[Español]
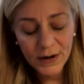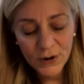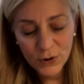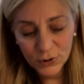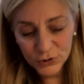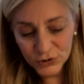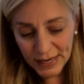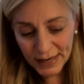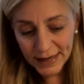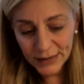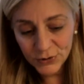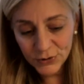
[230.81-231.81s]
No
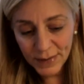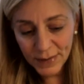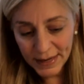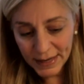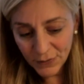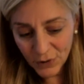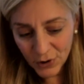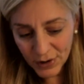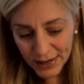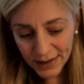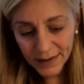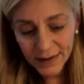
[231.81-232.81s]
sea que yo me
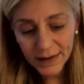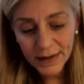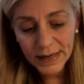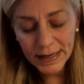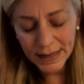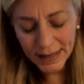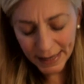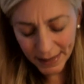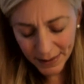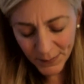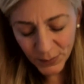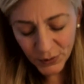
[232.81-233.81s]
equivoque y
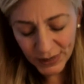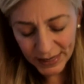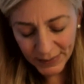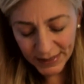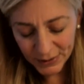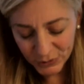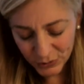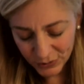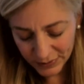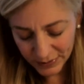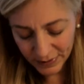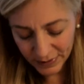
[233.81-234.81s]
quiera imponer mi
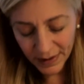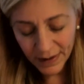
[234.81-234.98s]
razón.